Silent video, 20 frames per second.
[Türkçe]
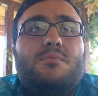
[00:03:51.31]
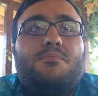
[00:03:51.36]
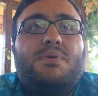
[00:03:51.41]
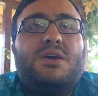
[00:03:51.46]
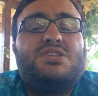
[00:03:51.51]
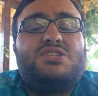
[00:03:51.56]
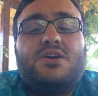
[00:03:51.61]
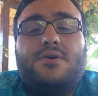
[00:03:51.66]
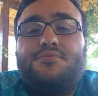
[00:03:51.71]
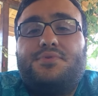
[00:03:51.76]

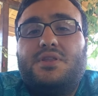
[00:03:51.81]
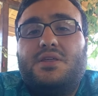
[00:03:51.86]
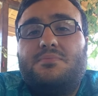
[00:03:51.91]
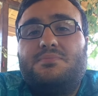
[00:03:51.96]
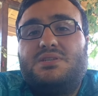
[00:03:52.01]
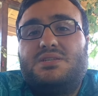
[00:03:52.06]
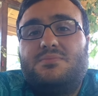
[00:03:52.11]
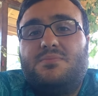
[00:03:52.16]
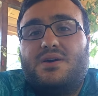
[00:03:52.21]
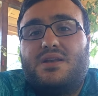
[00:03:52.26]
5
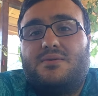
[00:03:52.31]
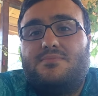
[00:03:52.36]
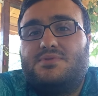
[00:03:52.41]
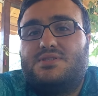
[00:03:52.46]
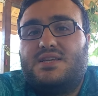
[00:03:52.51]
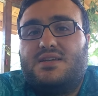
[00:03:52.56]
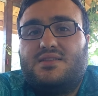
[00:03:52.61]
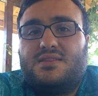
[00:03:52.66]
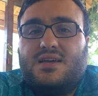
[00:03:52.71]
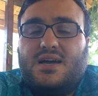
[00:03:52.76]
haftada bizim
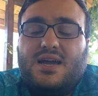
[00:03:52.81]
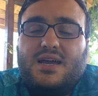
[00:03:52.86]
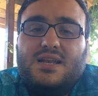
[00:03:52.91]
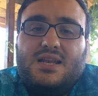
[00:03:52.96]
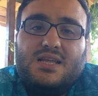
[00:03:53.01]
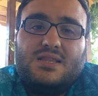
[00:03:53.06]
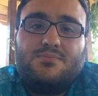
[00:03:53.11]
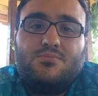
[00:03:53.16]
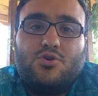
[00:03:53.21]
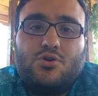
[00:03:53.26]
aramıza
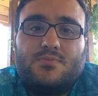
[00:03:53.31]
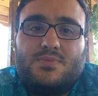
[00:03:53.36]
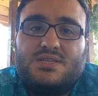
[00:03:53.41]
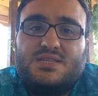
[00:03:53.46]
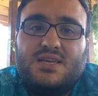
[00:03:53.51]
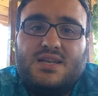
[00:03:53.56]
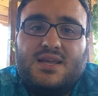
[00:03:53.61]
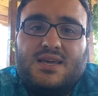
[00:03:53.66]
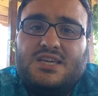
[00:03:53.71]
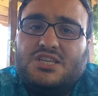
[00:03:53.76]
dahil etmiyor
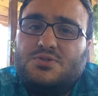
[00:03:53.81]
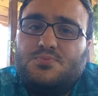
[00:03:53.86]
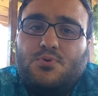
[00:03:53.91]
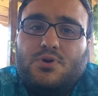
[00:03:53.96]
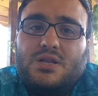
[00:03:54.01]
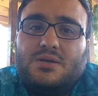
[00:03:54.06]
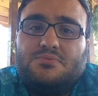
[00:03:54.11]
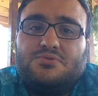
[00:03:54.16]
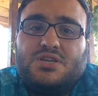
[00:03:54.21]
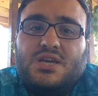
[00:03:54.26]
mesela. Hiç
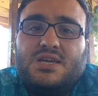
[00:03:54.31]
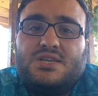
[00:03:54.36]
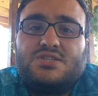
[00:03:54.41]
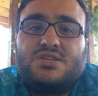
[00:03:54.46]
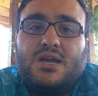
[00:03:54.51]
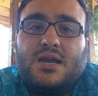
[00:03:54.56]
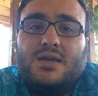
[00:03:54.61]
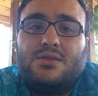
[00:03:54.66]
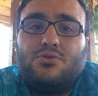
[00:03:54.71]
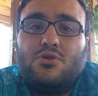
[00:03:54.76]
böyle bir şeye
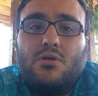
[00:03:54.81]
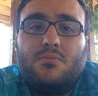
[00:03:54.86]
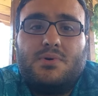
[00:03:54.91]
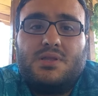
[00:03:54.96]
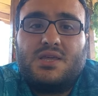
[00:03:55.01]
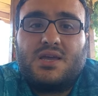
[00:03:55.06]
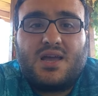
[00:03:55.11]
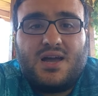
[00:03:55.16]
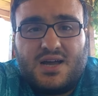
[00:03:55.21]
şahit olmadık.